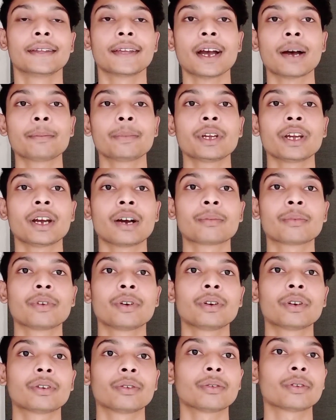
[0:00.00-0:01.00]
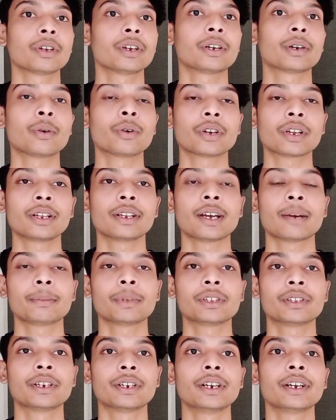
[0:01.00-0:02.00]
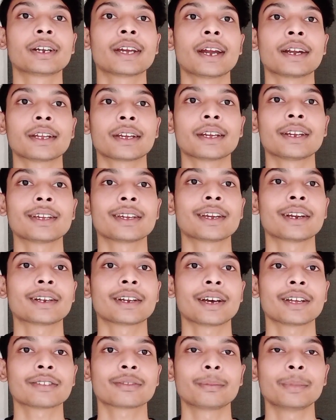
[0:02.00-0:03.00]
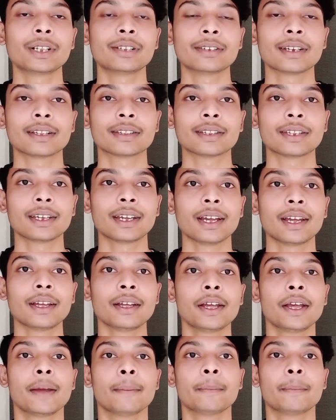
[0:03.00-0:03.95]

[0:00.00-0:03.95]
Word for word: यहाँ पे आपको जो कि टोटल यहाँ पे थ्री कैटेगरी के टास्क मिल जाते हैं